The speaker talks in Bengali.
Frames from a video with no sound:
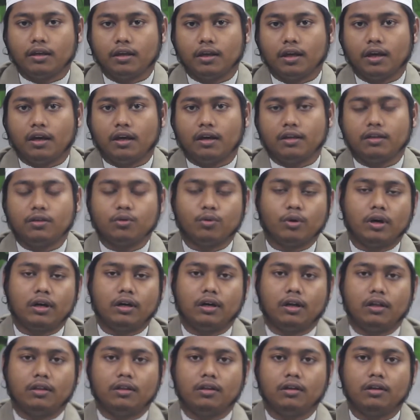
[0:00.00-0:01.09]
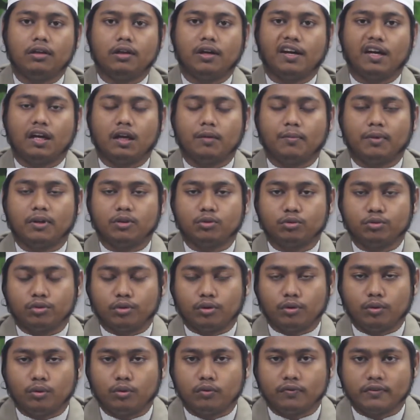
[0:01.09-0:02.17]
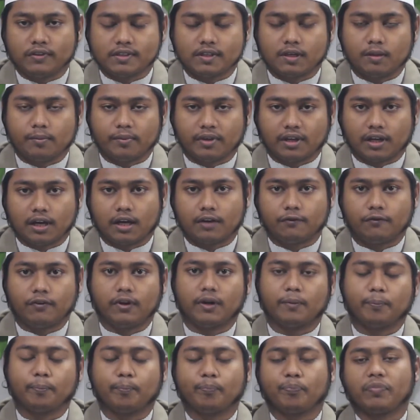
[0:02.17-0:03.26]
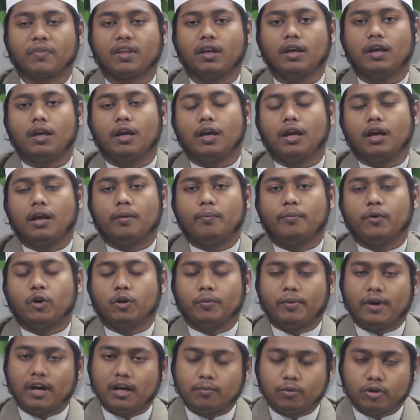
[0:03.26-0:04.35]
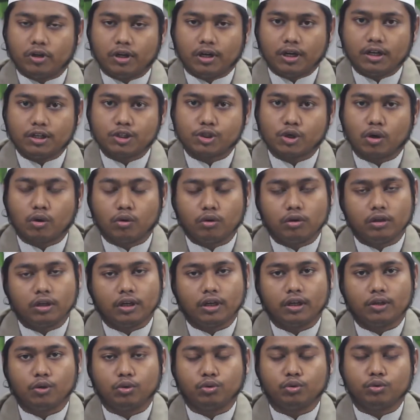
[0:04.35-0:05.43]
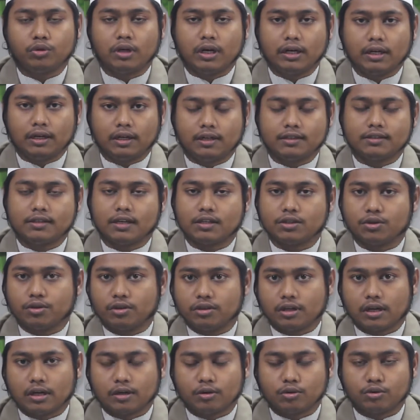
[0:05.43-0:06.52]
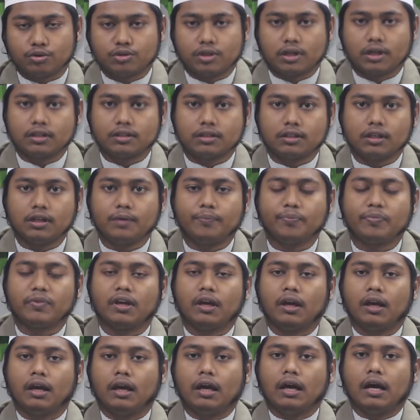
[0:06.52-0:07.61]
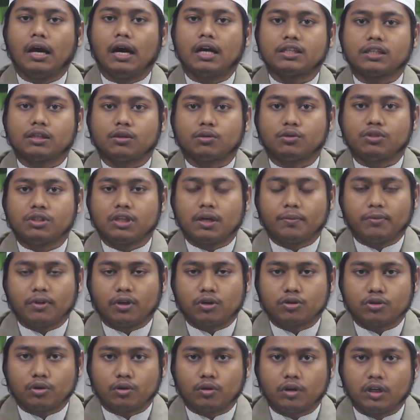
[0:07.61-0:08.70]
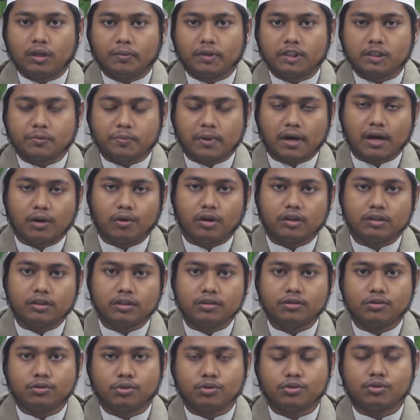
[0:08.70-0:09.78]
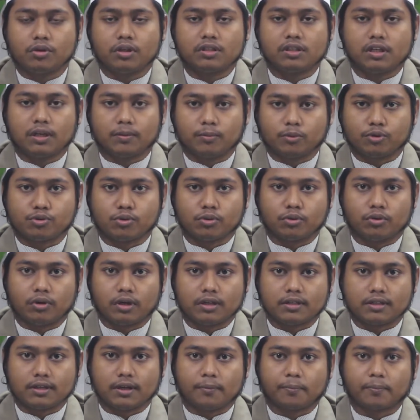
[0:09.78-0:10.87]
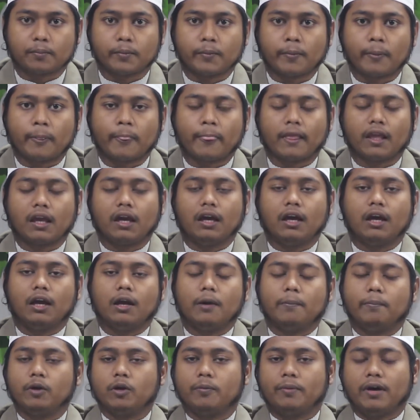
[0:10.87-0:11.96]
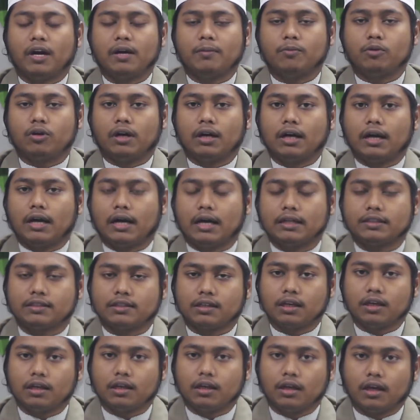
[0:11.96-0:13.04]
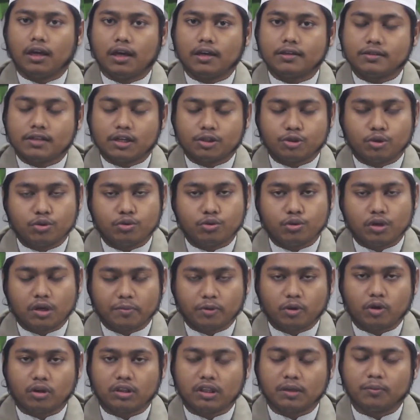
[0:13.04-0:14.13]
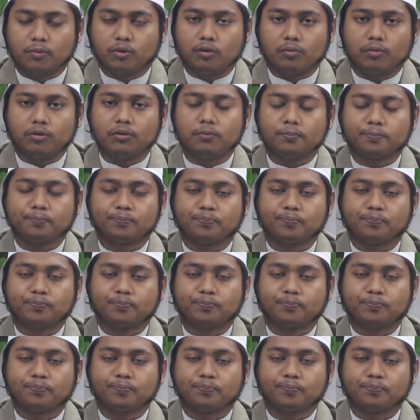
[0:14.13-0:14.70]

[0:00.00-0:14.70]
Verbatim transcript: ইয়া আইয়ুহাল্লাদিন আমানু দুখলু ফিসিল মিকাফা প্রিয় ভাই বোনেরা সকলকে নতুন আরেকটি সেশনে স্বাগত জানাচ্ছি আশা করছি আপনারা সকলেই বেশ ভালো আছেন সুস্থ আছেন এবং সুন্দর আছেন প্রিয় ভাই বোনেরা আজকে এই সেশন জুড়ে আমি কথা বলবো